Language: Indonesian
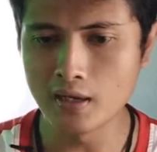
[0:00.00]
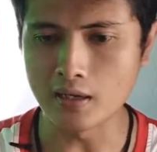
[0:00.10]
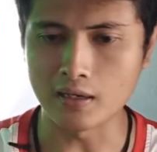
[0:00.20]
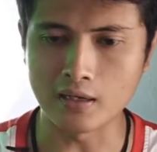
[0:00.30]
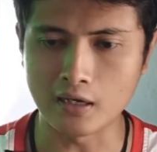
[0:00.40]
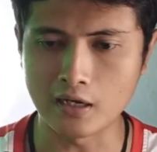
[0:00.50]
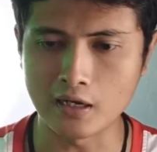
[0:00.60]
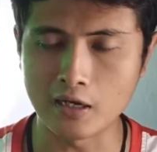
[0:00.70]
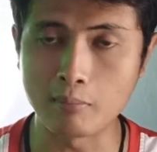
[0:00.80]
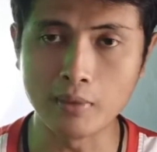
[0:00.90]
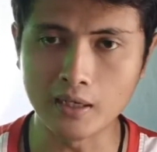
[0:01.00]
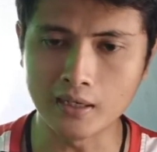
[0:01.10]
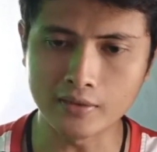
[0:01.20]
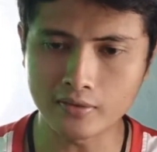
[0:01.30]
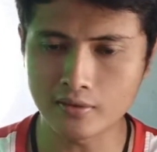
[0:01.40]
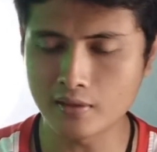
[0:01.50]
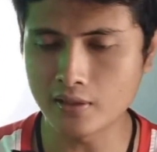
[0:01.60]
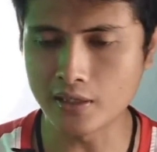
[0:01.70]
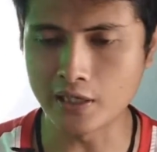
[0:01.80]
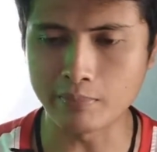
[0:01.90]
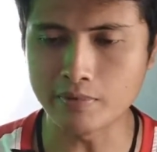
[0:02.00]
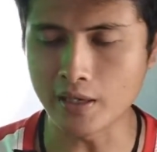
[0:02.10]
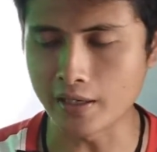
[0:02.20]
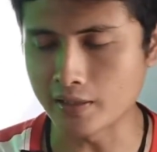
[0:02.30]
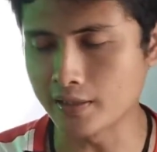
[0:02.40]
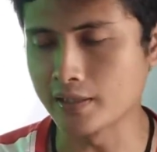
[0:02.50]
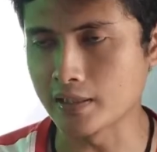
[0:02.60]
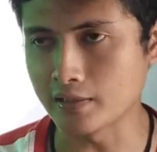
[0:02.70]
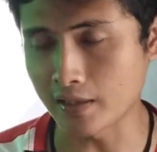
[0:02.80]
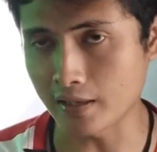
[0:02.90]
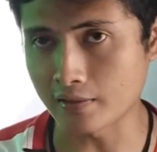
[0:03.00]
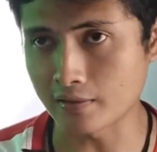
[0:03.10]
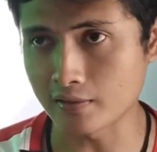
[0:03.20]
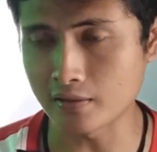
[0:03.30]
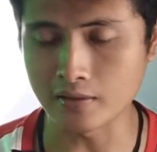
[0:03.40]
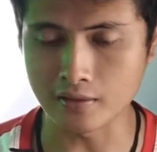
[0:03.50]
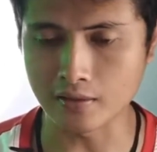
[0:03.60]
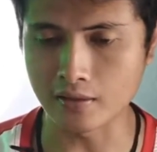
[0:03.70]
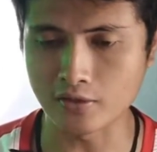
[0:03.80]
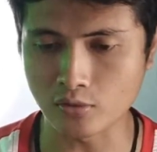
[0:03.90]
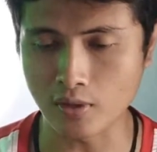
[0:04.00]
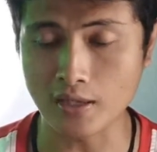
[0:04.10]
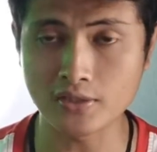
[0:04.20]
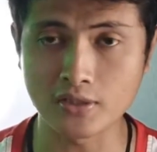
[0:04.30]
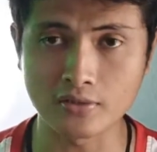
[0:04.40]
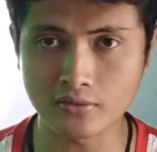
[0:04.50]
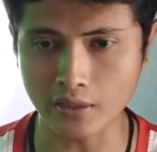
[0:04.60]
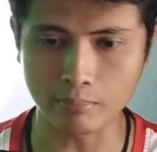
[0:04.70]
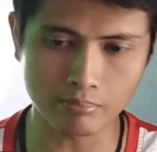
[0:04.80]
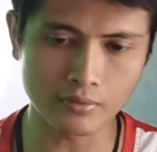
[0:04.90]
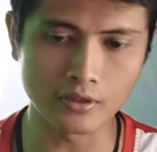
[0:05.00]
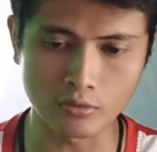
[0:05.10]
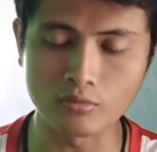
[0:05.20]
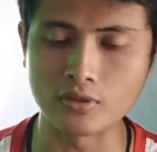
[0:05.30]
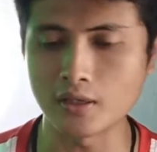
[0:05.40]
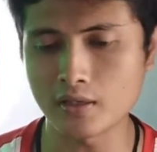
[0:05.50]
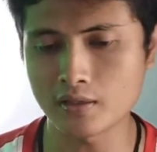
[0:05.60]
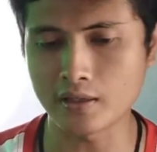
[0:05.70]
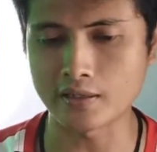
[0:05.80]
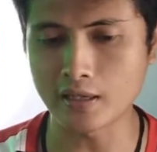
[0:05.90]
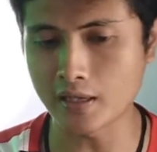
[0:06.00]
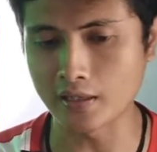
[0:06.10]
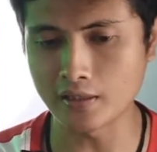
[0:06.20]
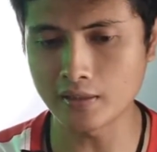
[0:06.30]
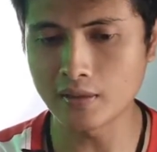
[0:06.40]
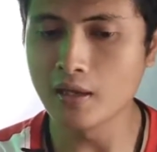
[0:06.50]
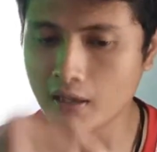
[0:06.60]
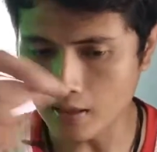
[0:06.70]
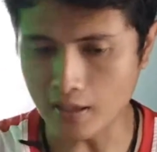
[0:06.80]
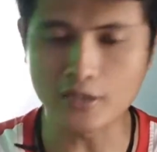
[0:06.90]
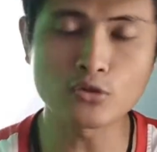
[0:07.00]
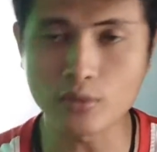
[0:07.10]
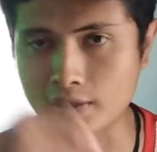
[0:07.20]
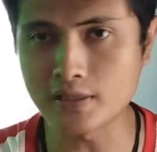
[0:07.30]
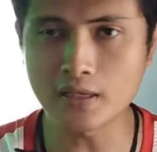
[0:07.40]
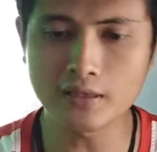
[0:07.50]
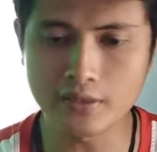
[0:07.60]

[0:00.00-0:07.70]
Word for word: uh, melilit gripnya ini dengan uh, isolasi tape itu ya karena ini langsung aja